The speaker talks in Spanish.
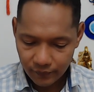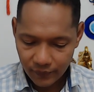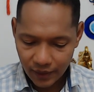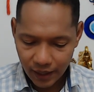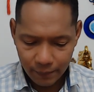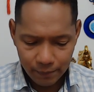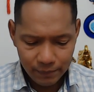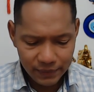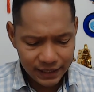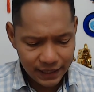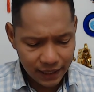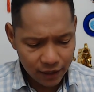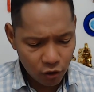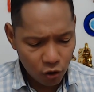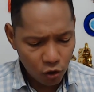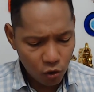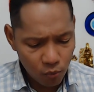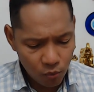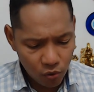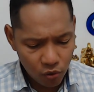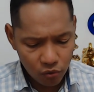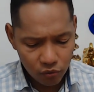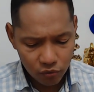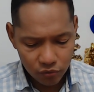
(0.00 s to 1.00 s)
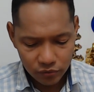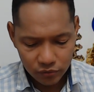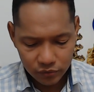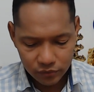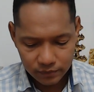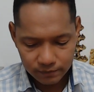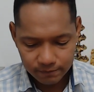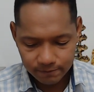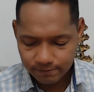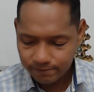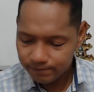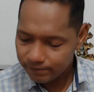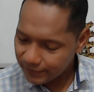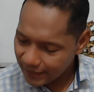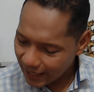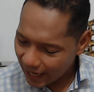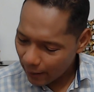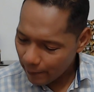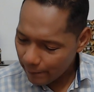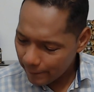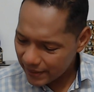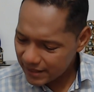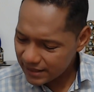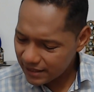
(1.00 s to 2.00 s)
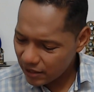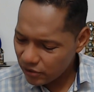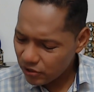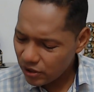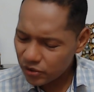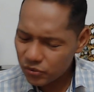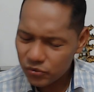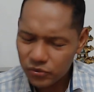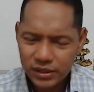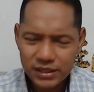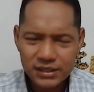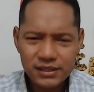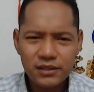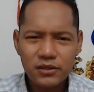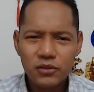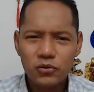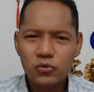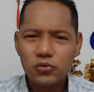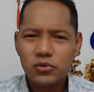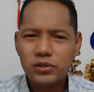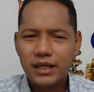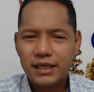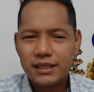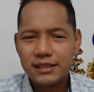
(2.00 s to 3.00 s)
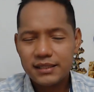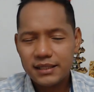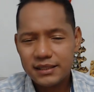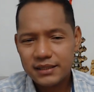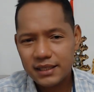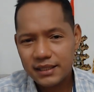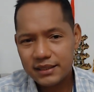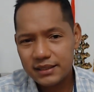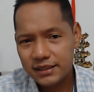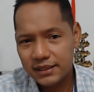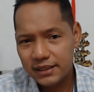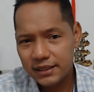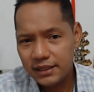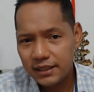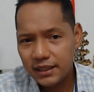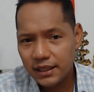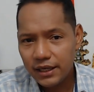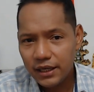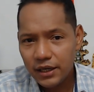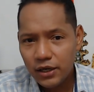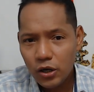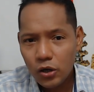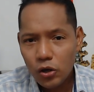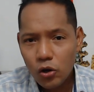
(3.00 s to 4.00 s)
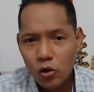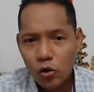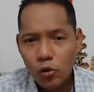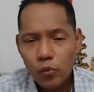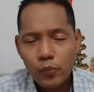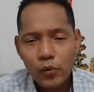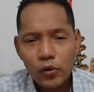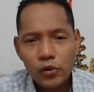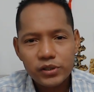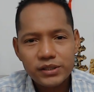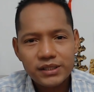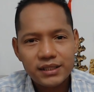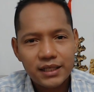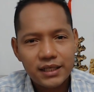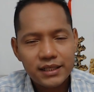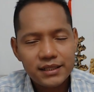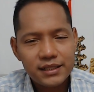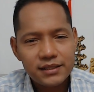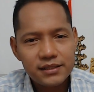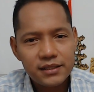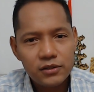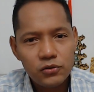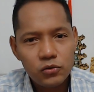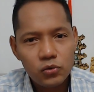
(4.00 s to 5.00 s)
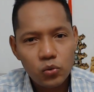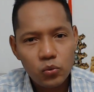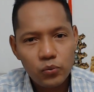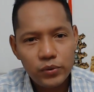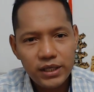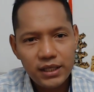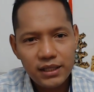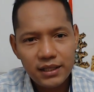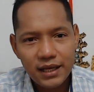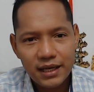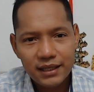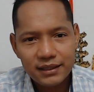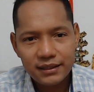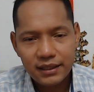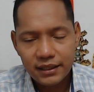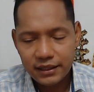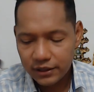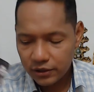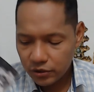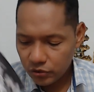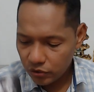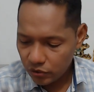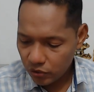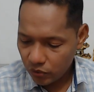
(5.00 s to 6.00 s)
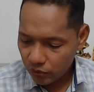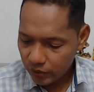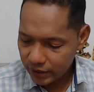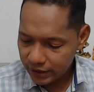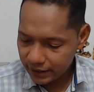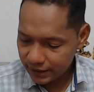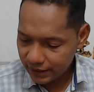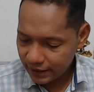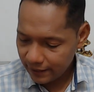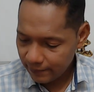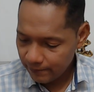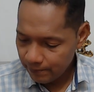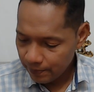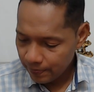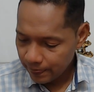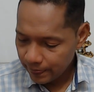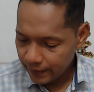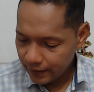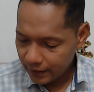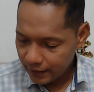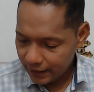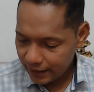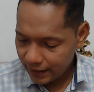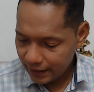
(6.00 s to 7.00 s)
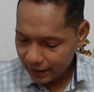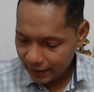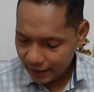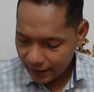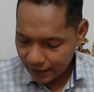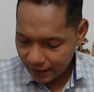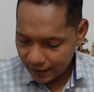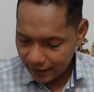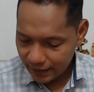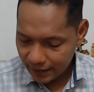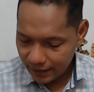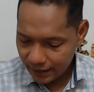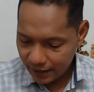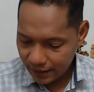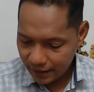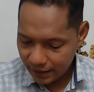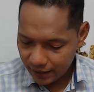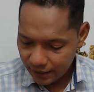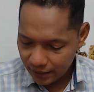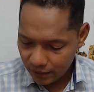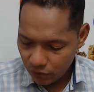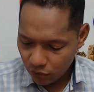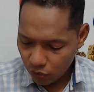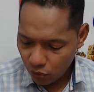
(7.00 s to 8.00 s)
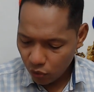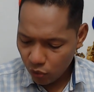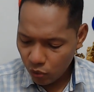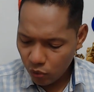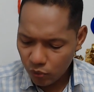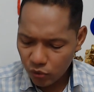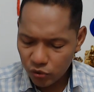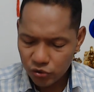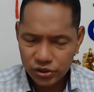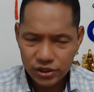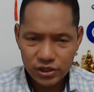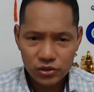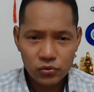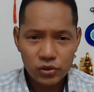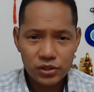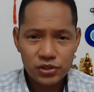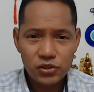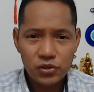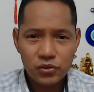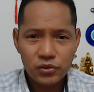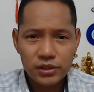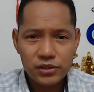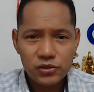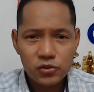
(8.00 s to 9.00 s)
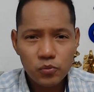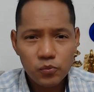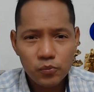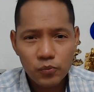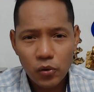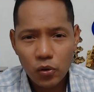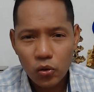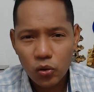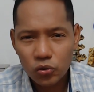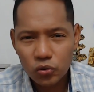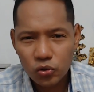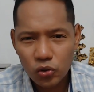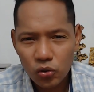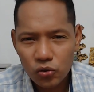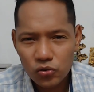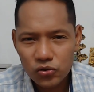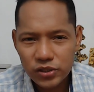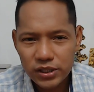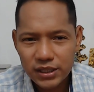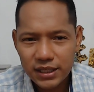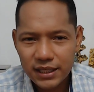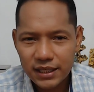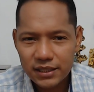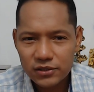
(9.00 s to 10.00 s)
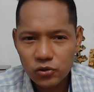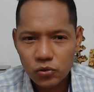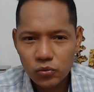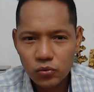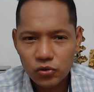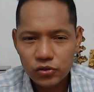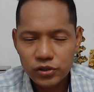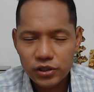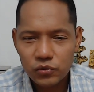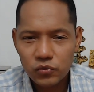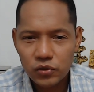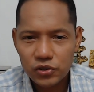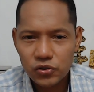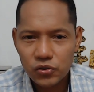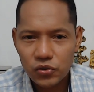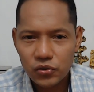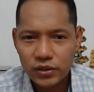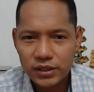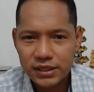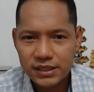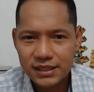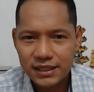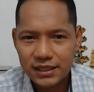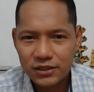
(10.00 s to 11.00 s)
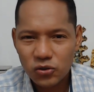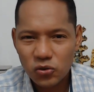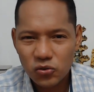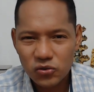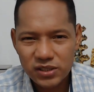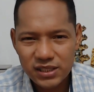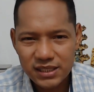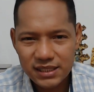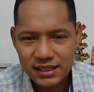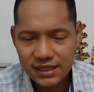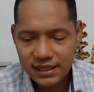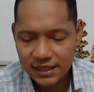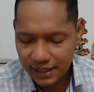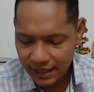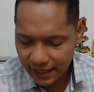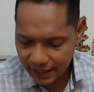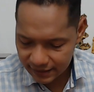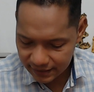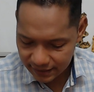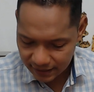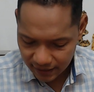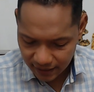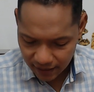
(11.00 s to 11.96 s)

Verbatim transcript: Mira cómo han pasado algunas circunstancias allí un poco extrañas en tu vida, teniendo en cuenta que eh, hubo situaciones un poco tóxicas, hubo situaciones de toxicidad,